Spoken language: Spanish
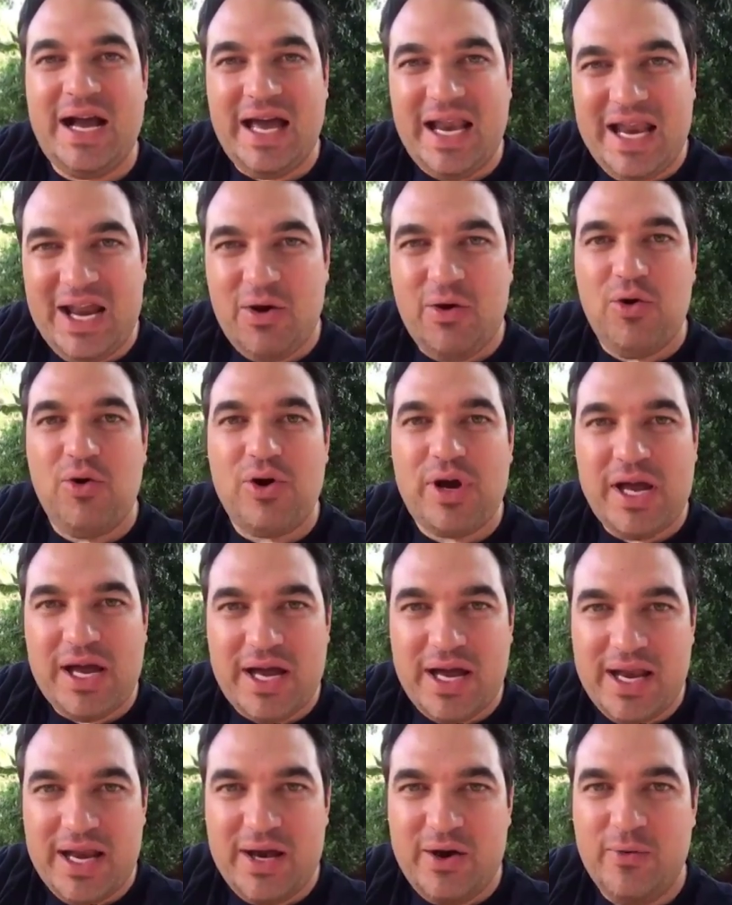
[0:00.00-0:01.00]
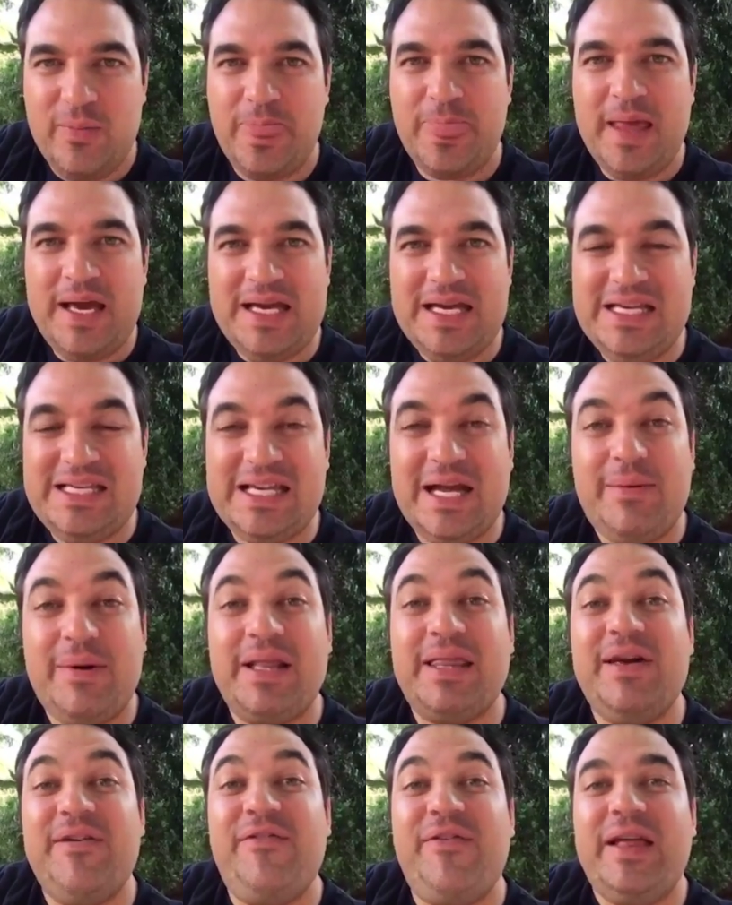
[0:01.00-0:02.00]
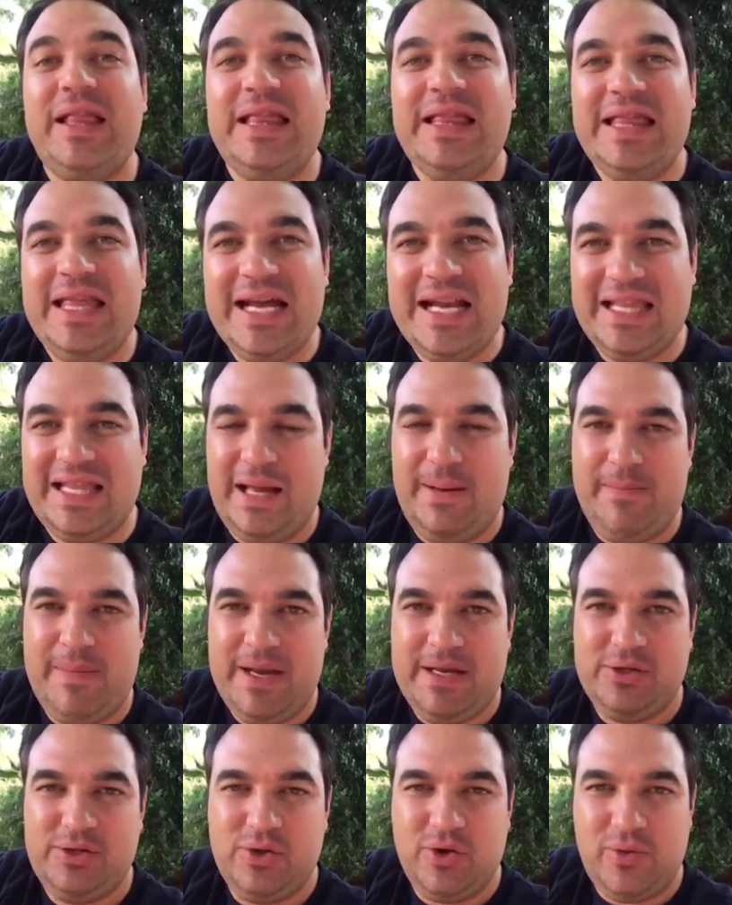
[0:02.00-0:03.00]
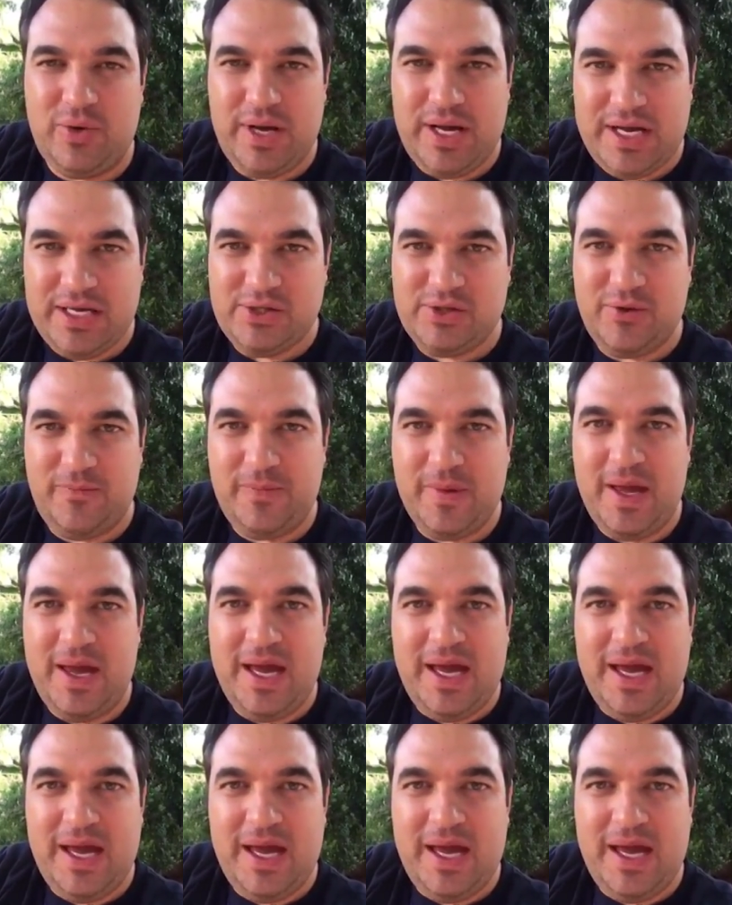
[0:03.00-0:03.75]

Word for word: creo en lo que creo y saber defender también sobre eso.